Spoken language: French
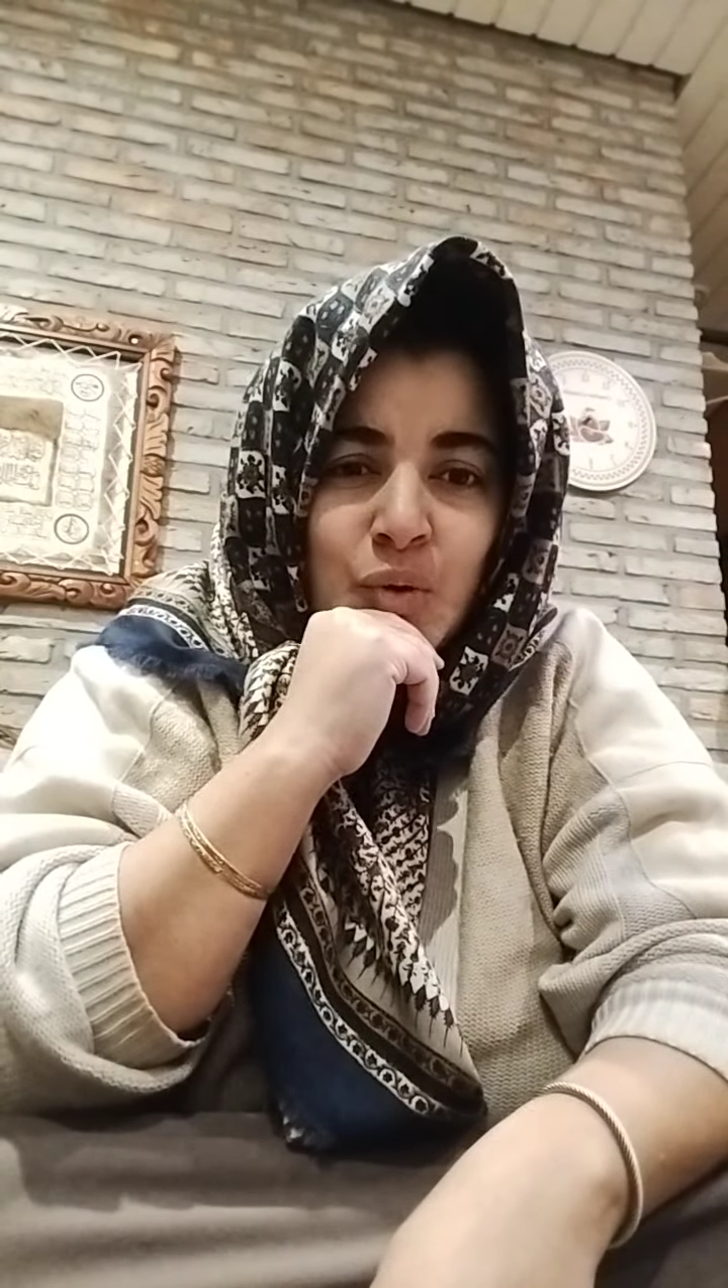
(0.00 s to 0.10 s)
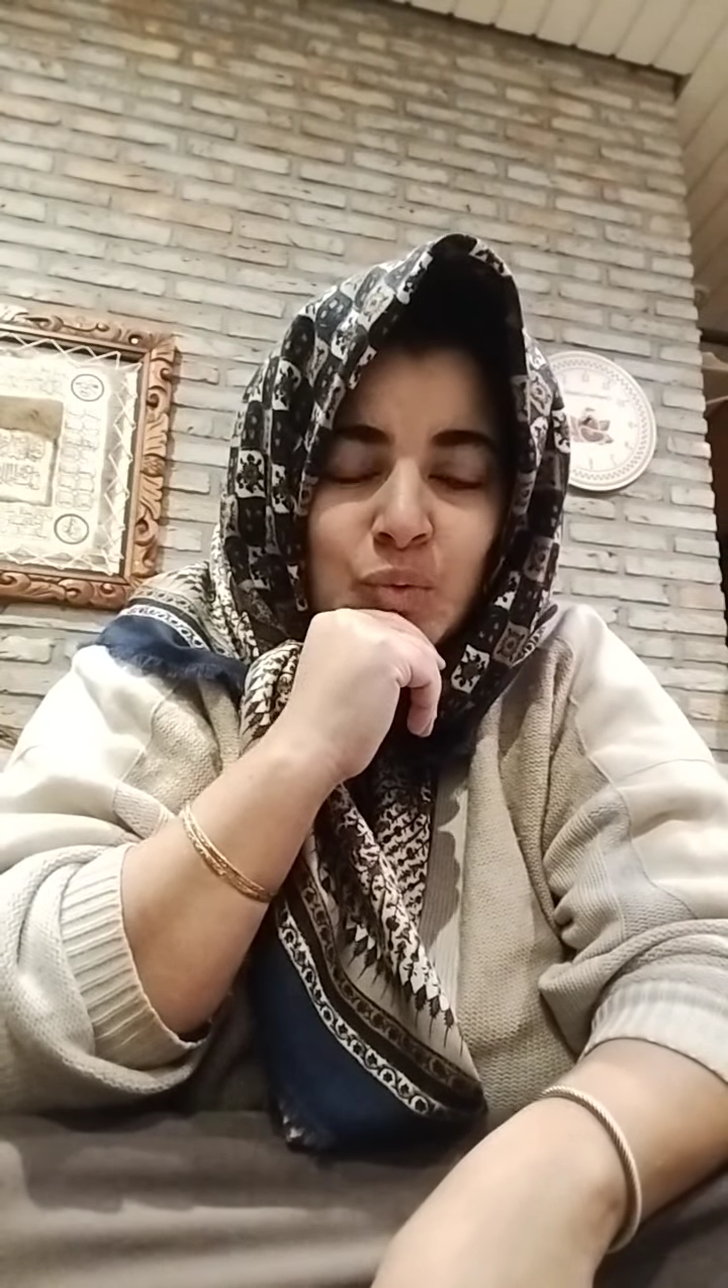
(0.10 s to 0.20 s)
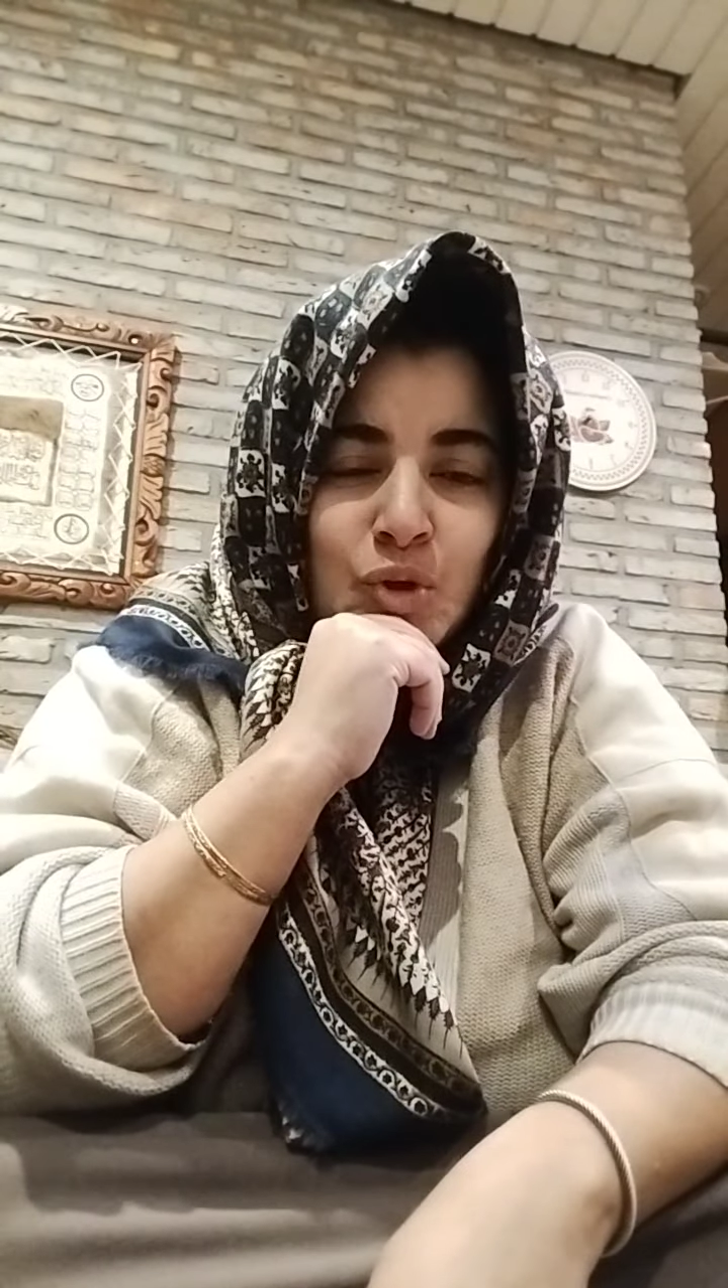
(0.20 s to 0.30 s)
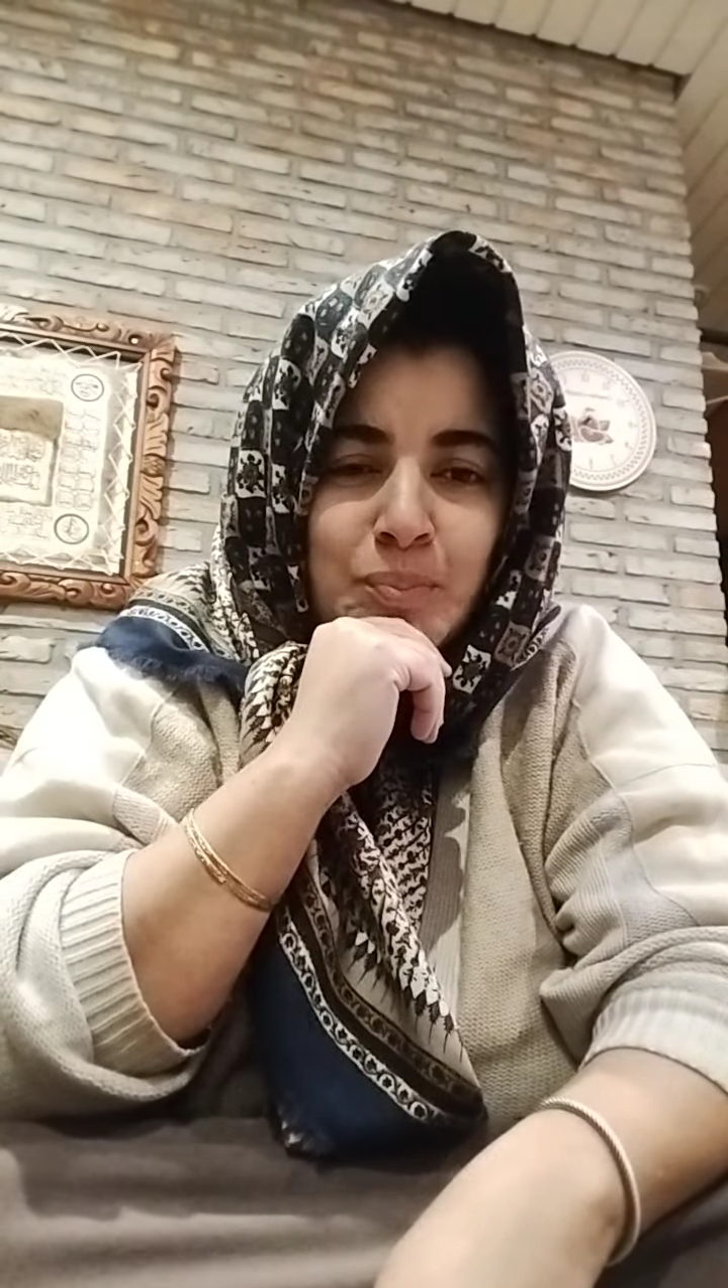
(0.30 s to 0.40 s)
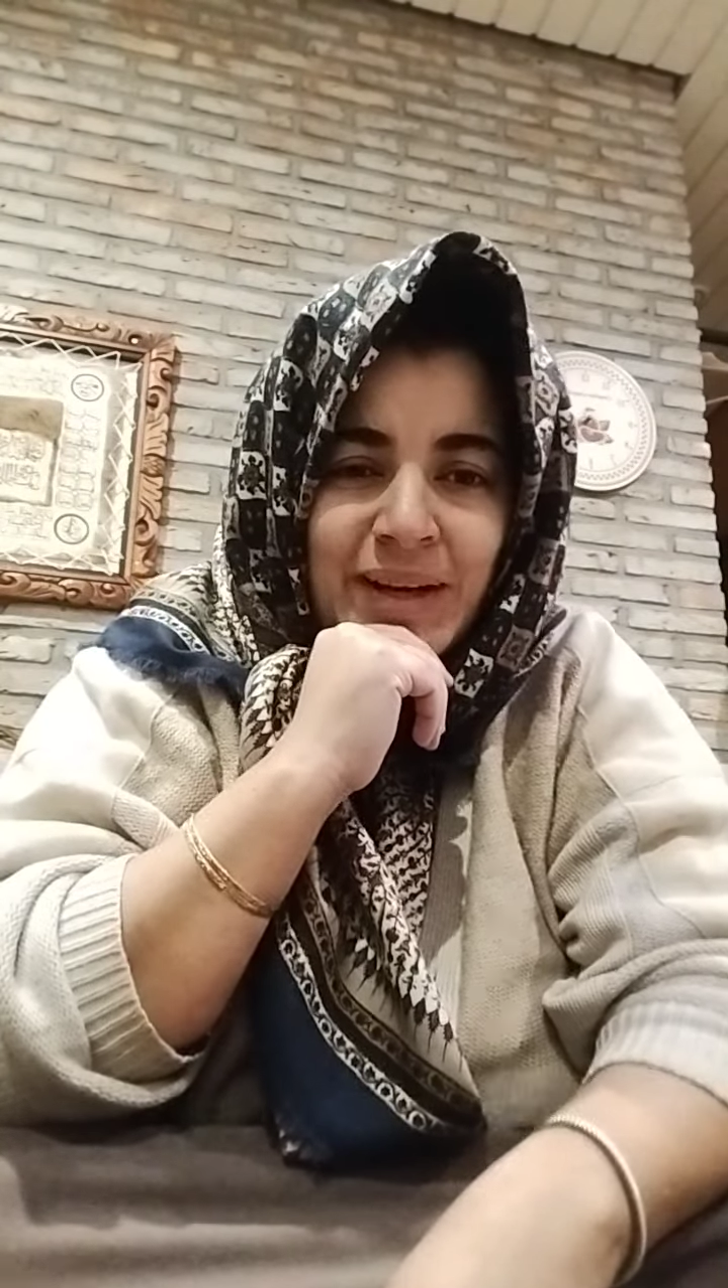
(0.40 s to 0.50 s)

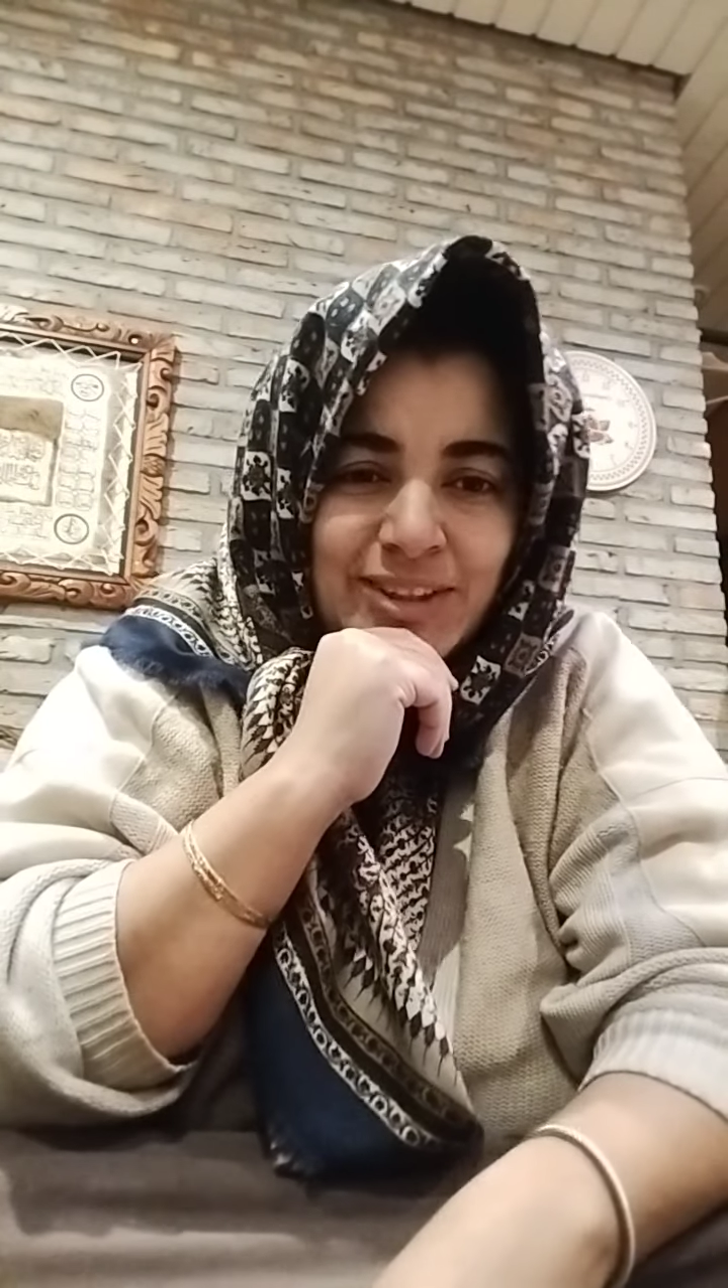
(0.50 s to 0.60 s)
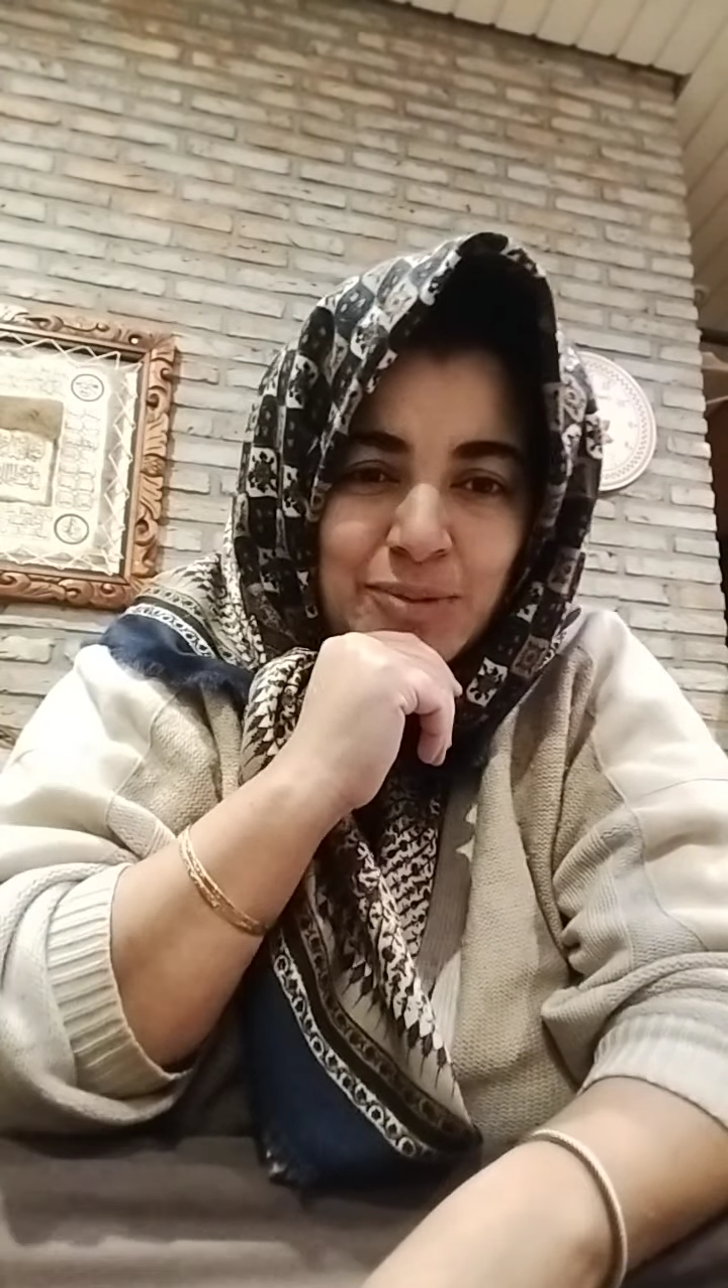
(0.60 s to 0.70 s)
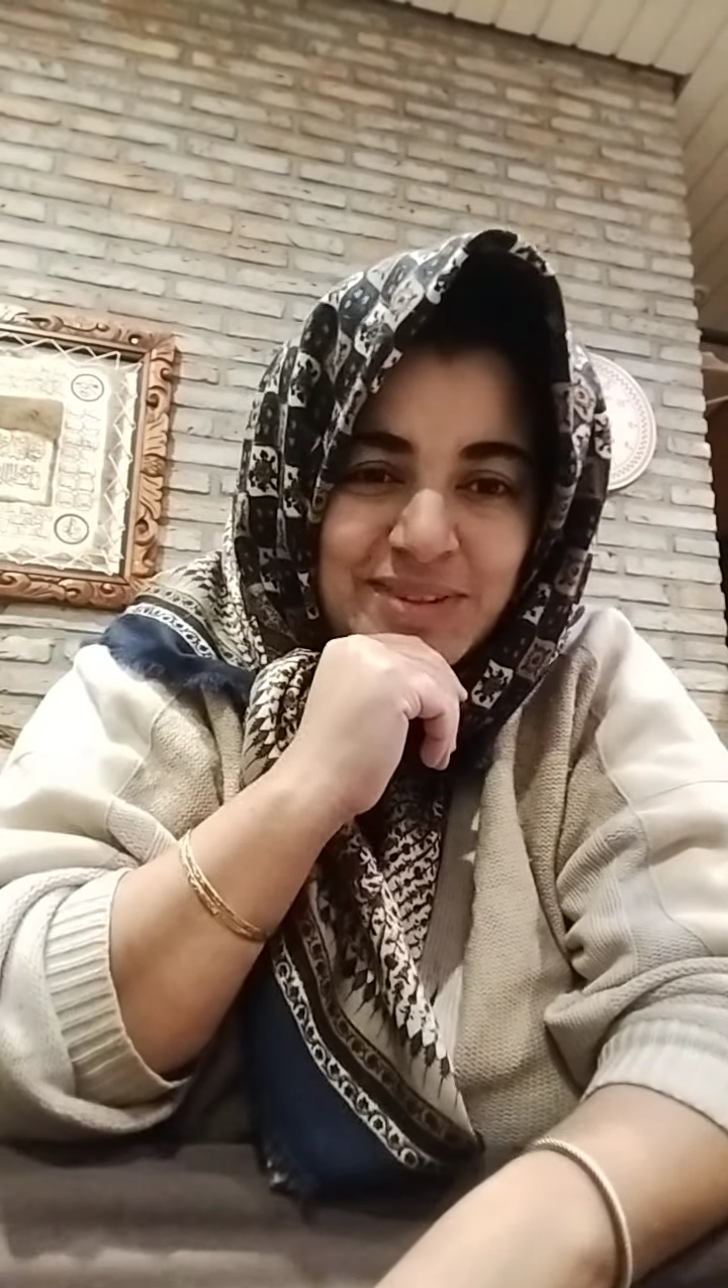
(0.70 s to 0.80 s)
on en parle comme